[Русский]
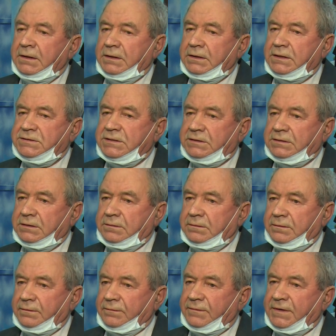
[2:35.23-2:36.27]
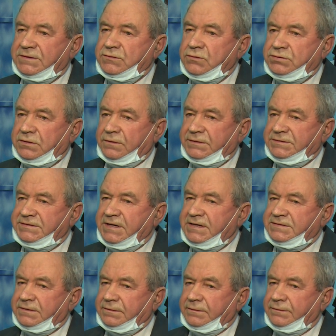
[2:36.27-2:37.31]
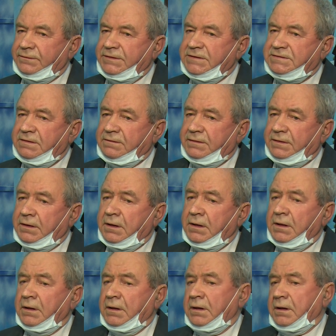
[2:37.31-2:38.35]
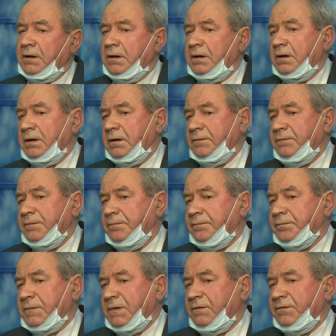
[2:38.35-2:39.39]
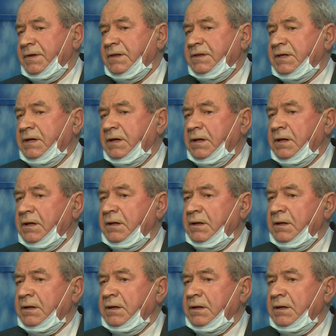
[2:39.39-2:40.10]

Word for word: Значит, воздуш... здесь выставлены э, винты